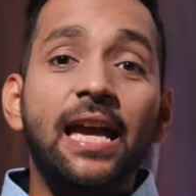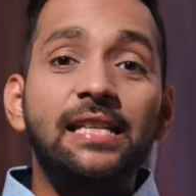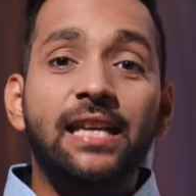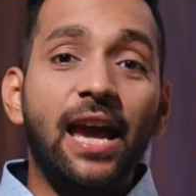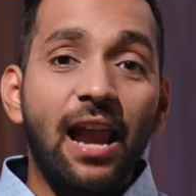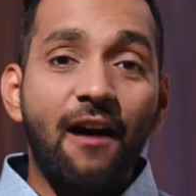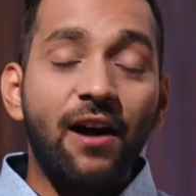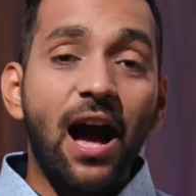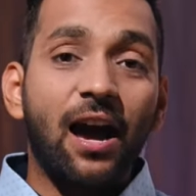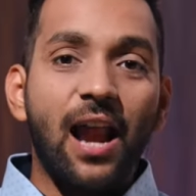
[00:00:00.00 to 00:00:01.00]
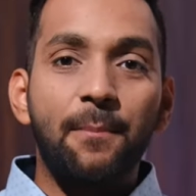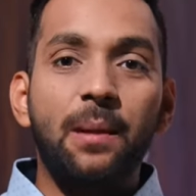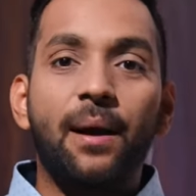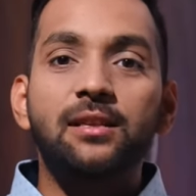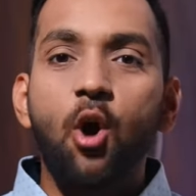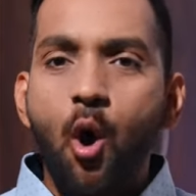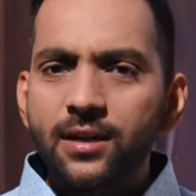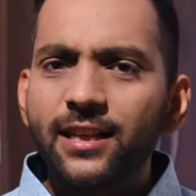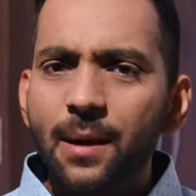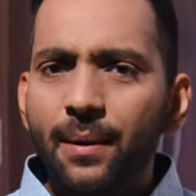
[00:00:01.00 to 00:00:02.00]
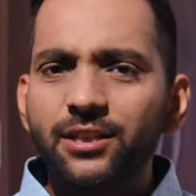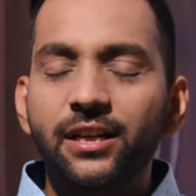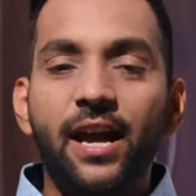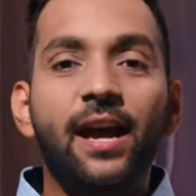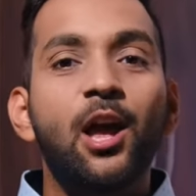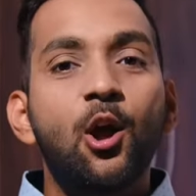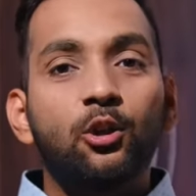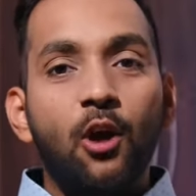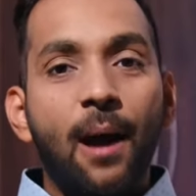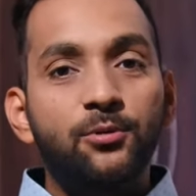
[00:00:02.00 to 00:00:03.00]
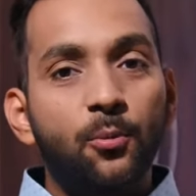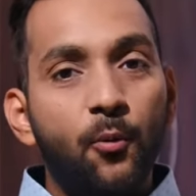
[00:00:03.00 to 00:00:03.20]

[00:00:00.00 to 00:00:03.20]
इसके अलावा अगर आपके पास और ज़्यादा बजट है तो आप जो